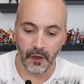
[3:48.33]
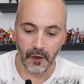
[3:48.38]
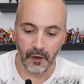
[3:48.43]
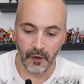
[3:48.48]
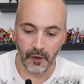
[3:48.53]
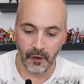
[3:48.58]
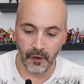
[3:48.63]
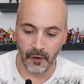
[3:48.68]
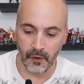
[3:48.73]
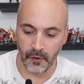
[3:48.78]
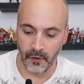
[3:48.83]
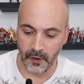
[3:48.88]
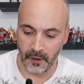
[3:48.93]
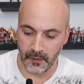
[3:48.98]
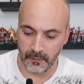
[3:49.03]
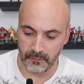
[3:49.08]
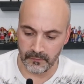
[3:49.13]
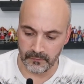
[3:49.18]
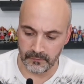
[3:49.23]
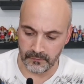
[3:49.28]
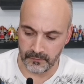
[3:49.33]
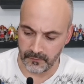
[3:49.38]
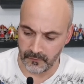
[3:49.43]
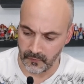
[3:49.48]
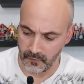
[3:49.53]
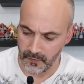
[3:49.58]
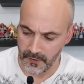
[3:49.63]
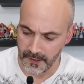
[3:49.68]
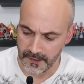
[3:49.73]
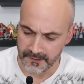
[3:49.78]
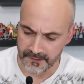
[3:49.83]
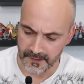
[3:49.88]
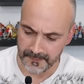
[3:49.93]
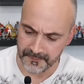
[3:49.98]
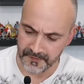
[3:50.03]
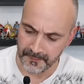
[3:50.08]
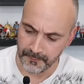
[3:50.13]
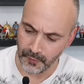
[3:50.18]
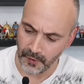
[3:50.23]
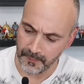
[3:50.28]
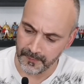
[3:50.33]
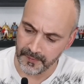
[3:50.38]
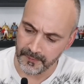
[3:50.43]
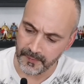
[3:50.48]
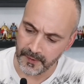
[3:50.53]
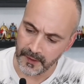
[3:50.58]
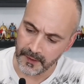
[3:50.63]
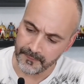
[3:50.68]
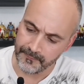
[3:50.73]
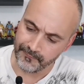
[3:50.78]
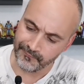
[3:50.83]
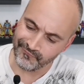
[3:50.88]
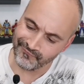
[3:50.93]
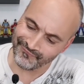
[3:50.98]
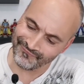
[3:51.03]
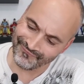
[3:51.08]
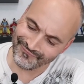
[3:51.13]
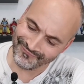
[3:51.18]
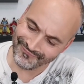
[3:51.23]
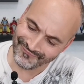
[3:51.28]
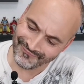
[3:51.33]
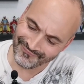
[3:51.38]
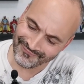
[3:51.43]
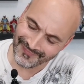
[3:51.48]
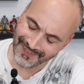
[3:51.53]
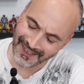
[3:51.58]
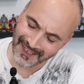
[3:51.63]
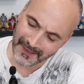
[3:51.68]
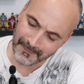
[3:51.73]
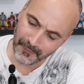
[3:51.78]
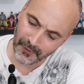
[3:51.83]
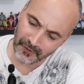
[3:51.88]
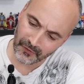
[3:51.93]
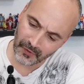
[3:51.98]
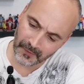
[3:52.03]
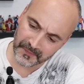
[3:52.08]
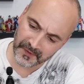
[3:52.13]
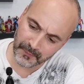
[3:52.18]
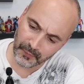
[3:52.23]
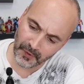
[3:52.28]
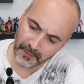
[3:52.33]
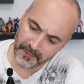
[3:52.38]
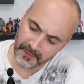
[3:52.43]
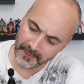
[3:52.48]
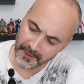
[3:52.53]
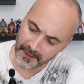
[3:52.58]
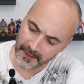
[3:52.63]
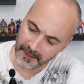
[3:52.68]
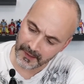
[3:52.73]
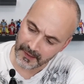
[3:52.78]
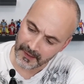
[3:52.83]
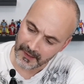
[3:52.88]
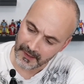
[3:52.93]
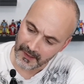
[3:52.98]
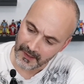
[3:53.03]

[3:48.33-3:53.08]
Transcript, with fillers: Euh, ouais, c'est un petit peu abîmé. Hmm, les bottes sont un petit peu abîmées.